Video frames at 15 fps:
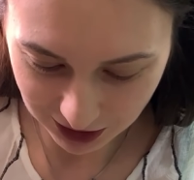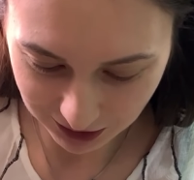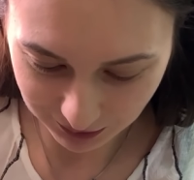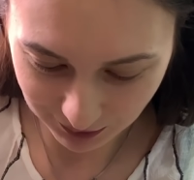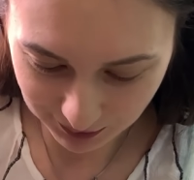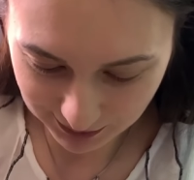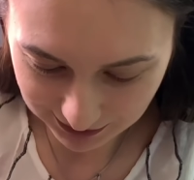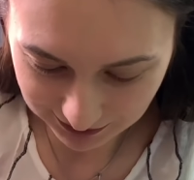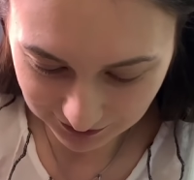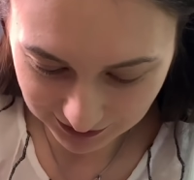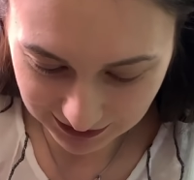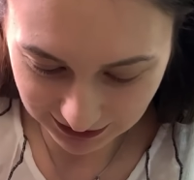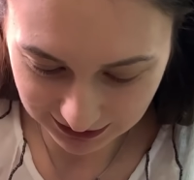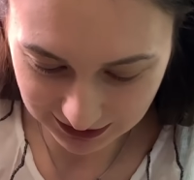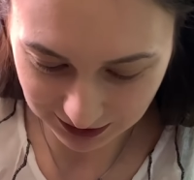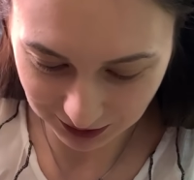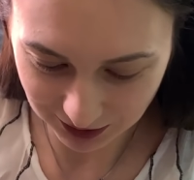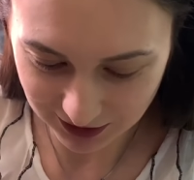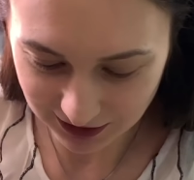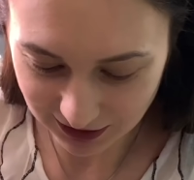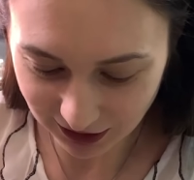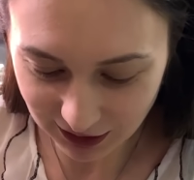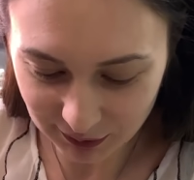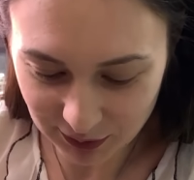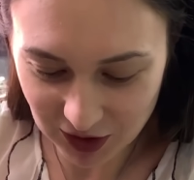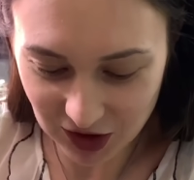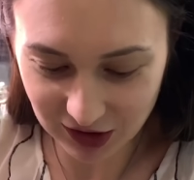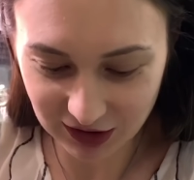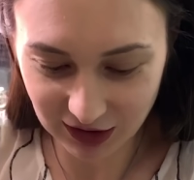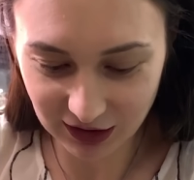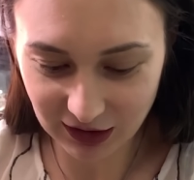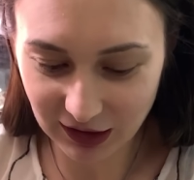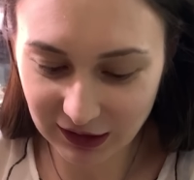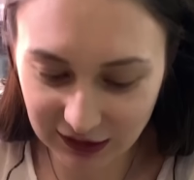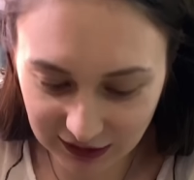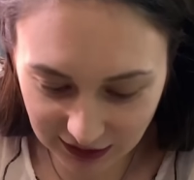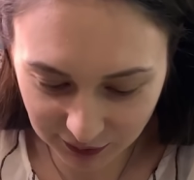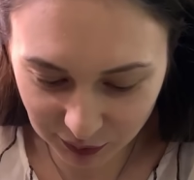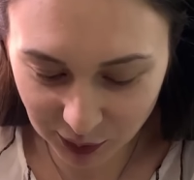чтобы передвигаться. То есть не как обычно тараканы такие